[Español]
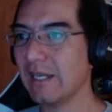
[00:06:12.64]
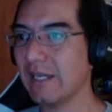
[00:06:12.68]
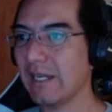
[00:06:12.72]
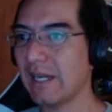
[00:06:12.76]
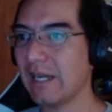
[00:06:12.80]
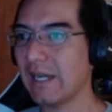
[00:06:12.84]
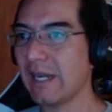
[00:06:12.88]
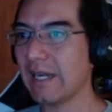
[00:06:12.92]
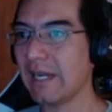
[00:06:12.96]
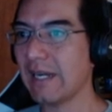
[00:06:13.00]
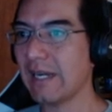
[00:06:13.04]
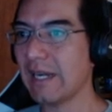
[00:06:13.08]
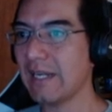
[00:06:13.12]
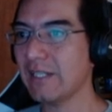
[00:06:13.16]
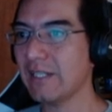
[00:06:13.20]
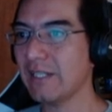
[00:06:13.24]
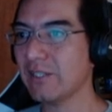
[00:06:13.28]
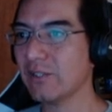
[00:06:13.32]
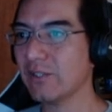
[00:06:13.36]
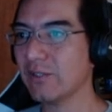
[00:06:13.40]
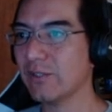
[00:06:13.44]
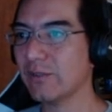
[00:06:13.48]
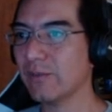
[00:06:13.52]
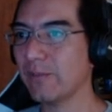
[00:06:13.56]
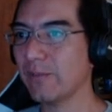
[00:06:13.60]
haga
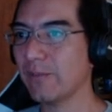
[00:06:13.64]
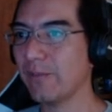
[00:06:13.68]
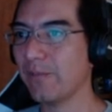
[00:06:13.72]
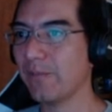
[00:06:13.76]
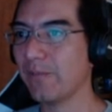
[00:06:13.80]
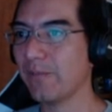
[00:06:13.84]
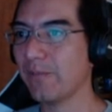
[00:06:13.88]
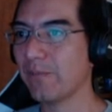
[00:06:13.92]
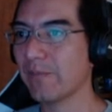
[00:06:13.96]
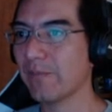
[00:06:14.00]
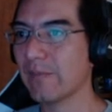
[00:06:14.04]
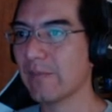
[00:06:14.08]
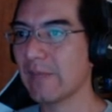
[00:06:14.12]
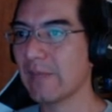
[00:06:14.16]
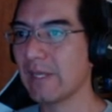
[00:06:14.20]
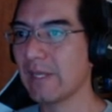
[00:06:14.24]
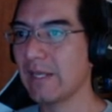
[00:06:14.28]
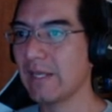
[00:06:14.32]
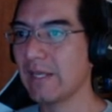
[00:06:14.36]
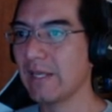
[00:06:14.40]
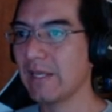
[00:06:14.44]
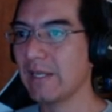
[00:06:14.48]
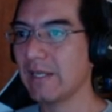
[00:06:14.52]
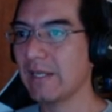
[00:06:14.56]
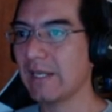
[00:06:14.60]
esto,
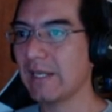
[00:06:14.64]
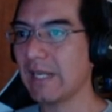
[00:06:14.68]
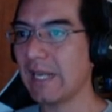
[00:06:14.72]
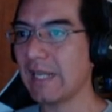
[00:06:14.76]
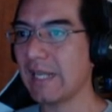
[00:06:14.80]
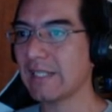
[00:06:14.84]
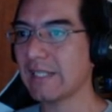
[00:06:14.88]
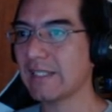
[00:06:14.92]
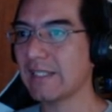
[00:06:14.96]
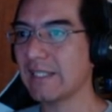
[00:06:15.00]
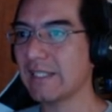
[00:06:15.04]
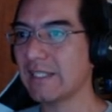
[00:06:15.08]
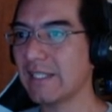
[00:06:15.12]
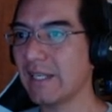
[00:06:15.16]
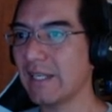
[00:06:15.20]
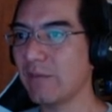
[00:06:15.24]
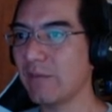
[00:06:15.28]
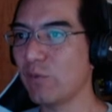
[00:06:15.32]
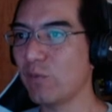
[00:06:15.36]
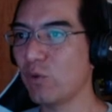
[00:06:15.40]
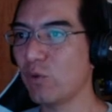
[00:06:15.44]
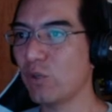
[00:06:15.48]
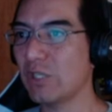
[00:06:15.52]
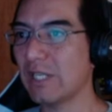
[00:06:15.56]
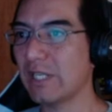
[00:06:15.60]
que las
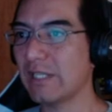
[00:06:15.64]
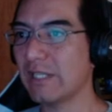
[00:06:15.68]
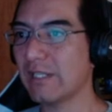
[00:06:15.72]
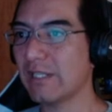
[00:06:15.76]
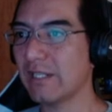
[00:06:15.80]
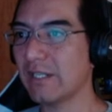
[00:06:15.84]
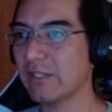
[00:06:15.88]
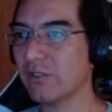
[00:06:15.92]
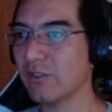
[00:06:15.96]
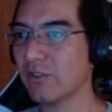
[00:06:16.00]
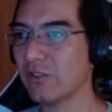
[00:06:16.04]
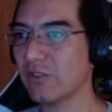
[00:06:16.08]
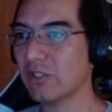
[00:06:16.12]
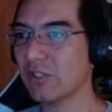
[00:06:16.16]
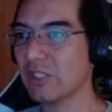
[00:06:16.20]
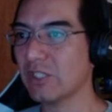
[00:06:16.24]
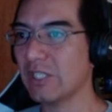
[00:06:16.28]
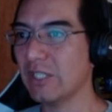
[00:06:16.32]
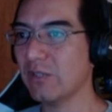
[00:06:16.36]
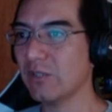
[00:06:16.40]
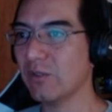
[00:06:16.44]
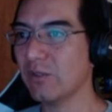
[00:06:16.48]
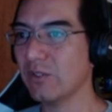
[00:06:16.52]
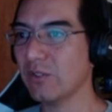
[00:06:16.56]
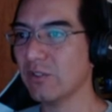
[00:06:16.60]
distribuya entre estos
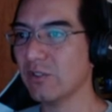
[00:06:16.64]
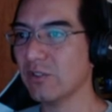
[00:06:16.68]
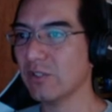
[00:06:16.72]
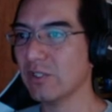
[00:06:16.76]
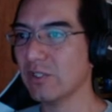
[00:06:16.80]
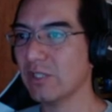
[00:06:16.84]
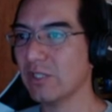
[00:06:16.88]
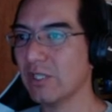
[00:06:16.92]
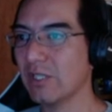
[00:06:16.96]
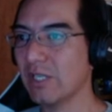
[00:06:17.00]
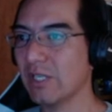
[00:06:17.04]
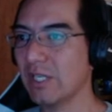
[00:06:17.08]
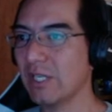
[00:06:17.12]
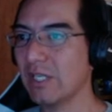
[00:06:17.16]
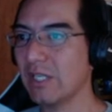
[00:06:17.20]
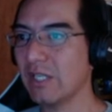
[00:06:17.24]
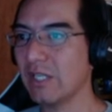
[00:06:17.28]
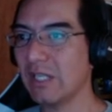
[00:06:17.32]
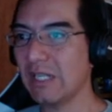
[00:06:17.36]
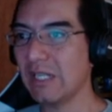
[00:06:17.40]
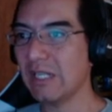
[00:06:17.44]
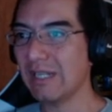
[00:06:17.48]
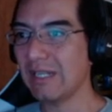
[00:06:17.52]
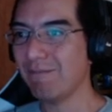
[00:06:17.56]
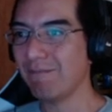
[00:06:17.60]
residuos.
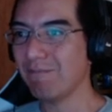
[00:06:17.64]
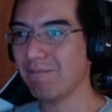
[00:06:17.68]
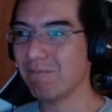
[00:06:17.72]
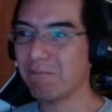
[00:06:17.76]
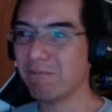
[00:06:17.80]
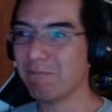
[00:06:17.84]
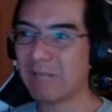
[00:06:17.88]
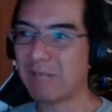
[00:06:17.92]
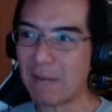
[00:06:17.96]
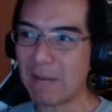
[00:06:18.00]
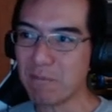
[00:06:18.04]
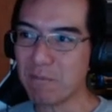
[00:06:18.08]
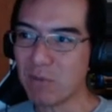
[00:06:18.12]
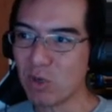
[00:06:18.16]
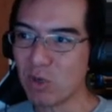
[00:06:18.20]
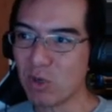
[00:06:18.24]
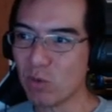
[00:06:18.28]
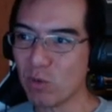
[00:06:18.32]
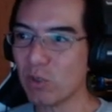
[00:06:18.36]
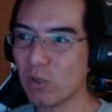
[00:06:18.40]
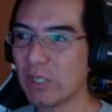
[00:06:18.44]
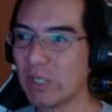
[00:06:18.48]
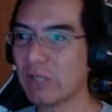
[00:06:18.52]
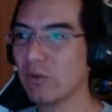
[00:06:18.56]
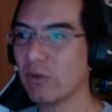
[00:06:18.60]
Cambió
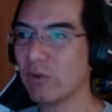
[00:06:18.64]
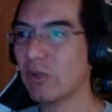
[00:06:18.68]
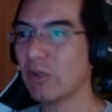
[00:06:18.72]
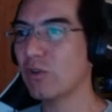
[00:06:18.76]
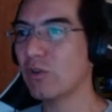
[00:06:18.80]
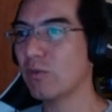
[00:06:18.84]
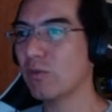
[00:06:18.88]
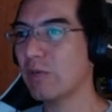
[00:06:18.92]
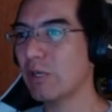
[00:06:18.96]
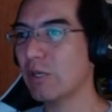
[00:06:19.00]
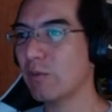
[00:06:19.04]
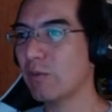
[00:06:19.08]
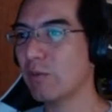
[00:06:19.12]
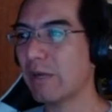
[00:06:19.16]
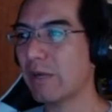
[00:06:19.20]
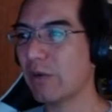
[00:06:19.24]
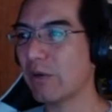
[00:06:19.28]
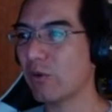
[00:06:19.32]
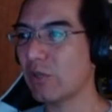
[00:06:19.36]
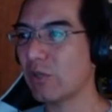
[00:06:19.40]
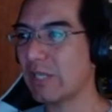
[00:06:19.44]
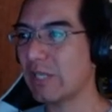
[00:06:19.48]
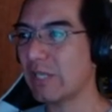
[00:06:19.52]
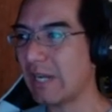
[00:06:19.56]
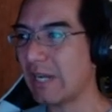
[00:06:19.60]
un poquito el número,
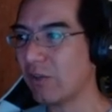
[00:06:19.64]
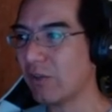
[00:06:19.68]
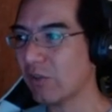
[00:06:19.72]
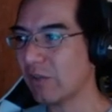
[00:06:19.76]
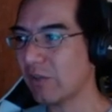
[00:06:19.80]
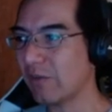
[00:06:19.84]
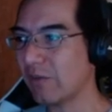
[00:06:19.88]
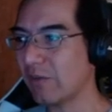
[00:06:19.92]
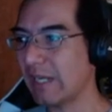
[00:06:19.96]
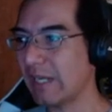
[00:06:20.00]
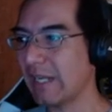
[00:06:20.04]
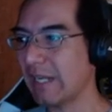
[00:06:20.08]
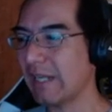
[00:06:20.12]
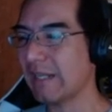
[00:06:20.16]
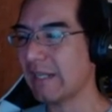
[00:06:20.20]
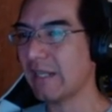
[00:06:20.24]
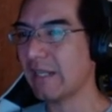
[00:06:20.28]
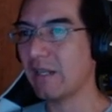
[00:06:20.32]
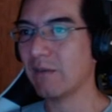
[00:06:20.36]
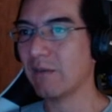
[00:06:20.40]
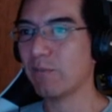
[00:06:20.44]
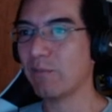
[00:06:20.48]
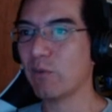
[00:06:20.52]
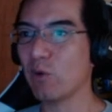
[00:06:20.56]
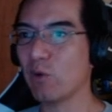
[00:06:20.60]
pero ya no debería
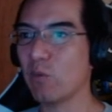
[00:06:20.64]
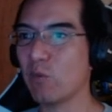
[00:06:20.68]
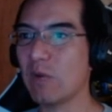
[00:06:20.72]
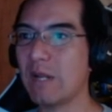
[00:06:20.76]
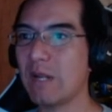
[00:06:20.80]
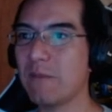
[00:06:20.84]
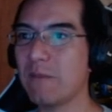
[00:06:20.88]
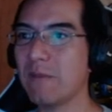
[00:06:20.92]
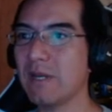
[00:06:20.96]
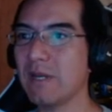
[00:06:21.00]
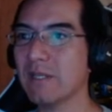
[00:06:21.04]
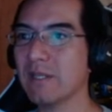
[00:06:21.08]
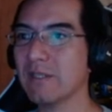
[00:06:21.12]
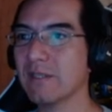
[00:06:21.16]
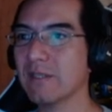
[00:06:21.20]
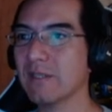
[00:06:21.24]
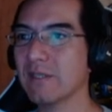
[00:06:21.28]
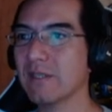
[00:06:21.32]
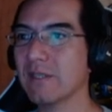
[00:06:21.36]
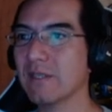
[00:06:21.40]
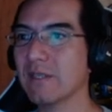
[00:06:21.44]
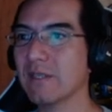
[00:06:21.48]
dar problemas.